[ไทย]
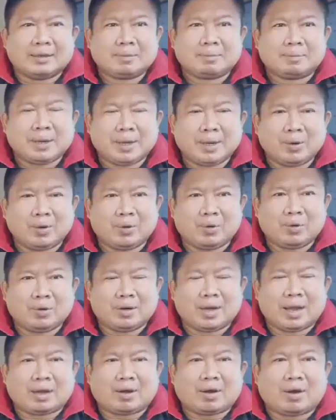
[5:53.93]
ผิว
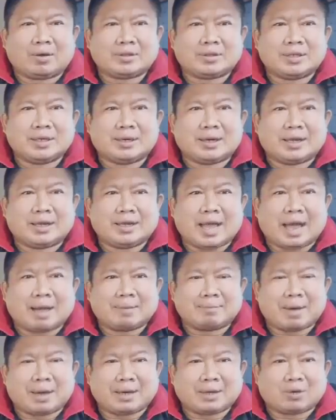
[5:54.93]
แล้วก็ยืนระยะ
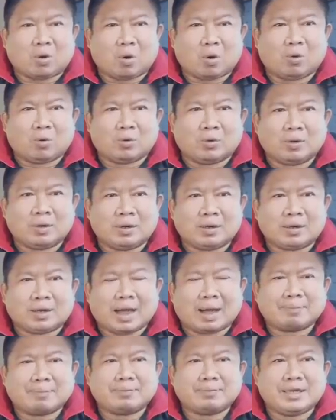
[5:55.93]
มั่นคงค
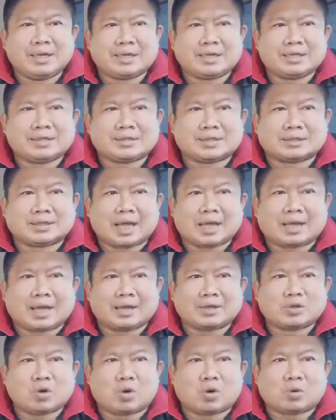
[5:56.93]
รับนี่คือสไตล์กา
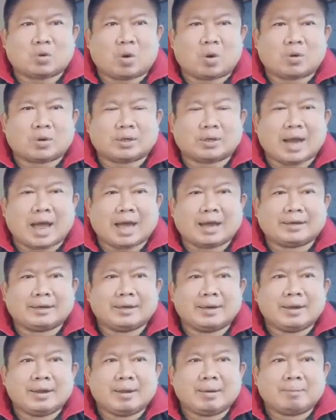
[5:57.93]
รชกของทางด้าน
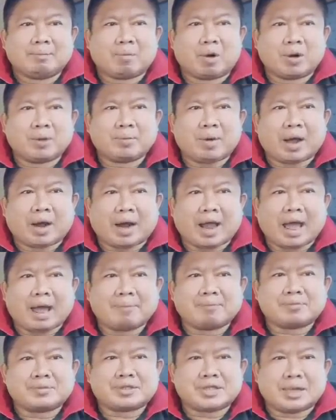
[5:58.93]
มนพรา
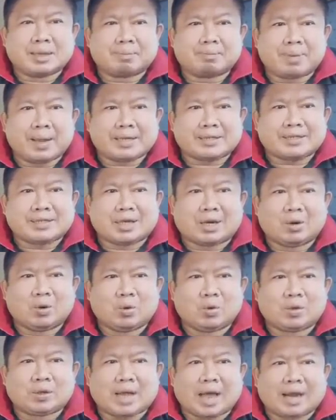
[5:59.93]
มสิทธิเพชรฉลู
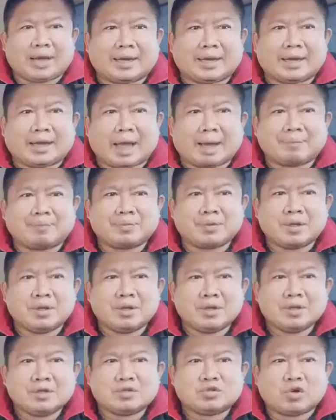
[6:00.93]
กันะครับ
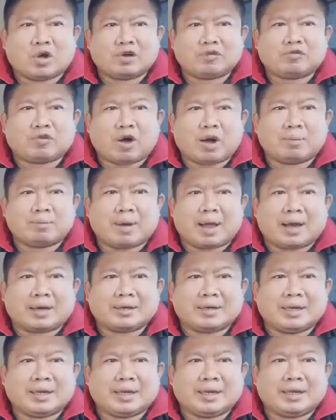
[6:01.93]
ส่วนฟอร์มหลัง
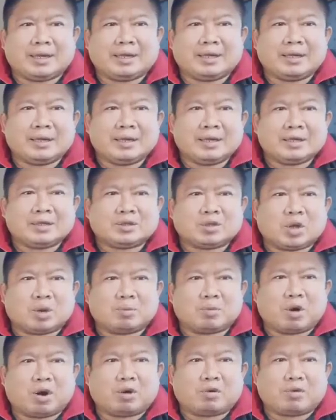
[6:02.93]
นี่ต้อง
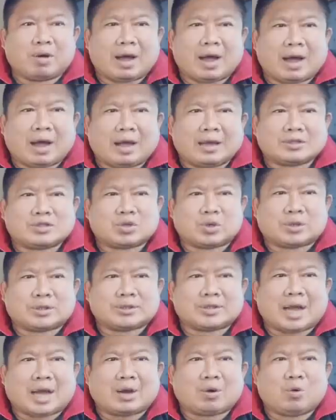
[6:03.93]
บอกว่าสด
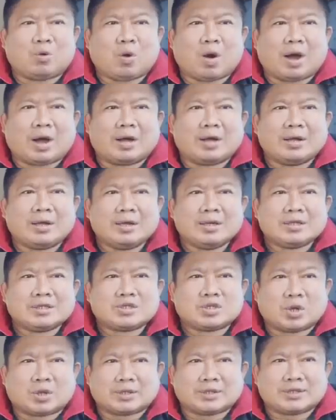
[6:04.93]
จากขั้ว
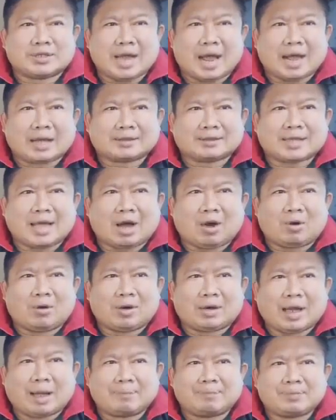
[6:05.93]
สดจากเต้า
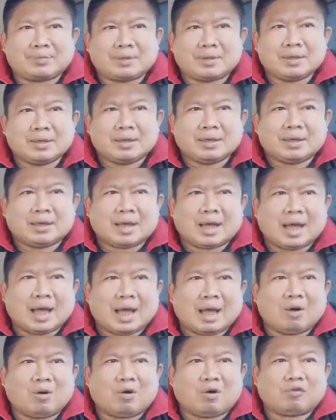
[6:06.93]
นะครับ
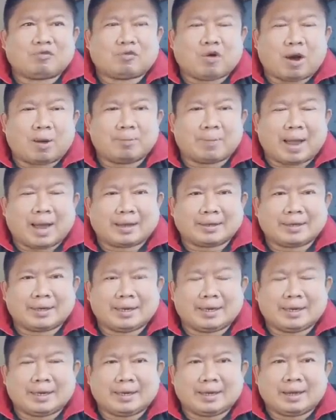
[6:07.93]
5-6 ฟอร์มหลัง
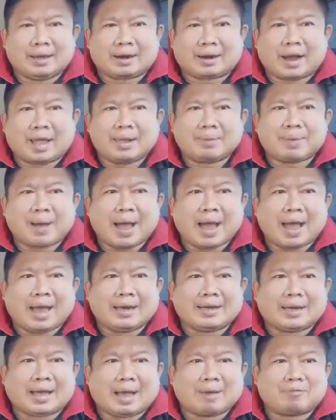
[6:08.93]
นี้ไร้พ่าย
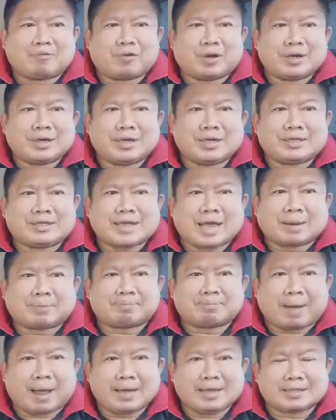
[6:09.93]
นะครับ วันนี้จัด
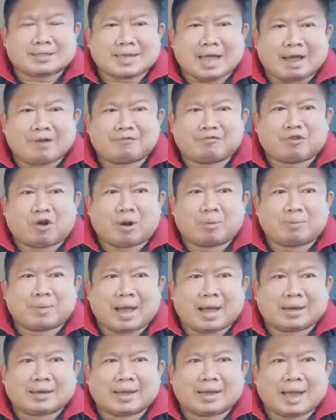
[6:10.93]
ไป3ฟอร์มห
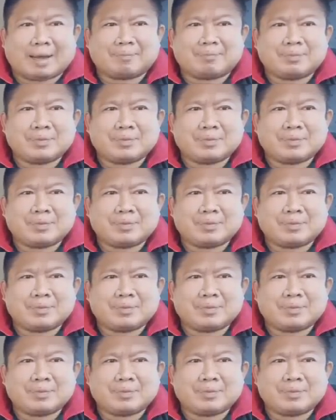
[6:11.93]
ลังนะครับ